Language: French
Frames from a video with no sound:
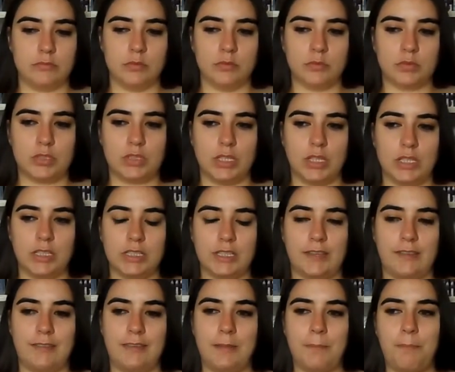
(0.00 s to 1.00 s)
Donc,
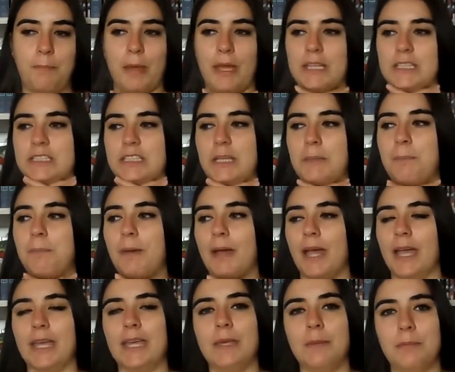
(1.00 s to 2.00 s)
euh, c'est pas que j'ai
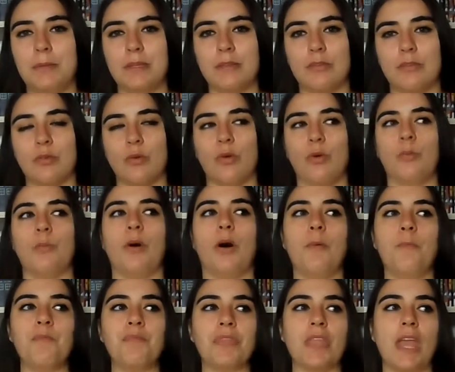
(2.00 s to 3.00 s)
pas aimé ce
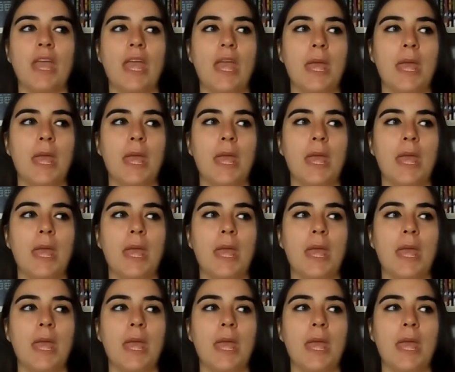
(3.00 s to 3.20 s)
roman,